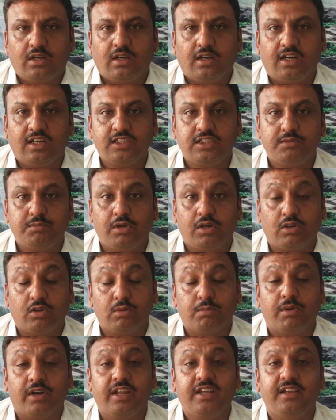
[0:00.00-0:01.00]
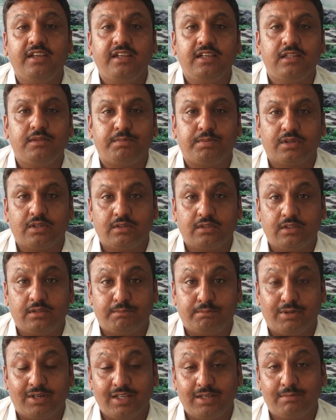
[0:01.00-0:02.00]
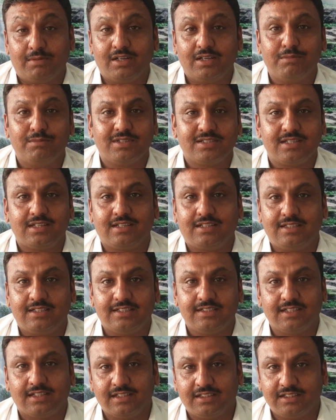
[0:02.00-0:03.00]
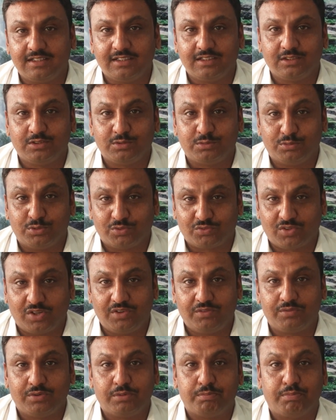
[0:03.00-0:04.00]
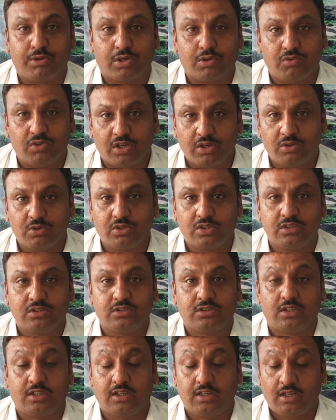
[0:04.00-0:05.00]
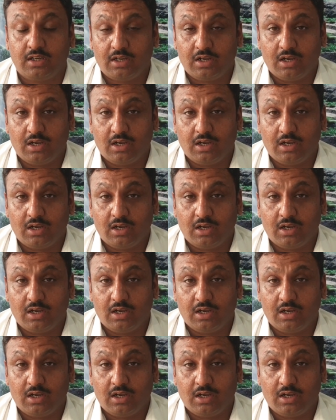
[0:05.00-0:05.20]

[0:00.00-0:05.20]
हाँ जी बिल्कुल बड़ी ईद पर बड़े बड़े मज़े किए जाते हैं तो मुख्तलिफ़ पकवानों के जो है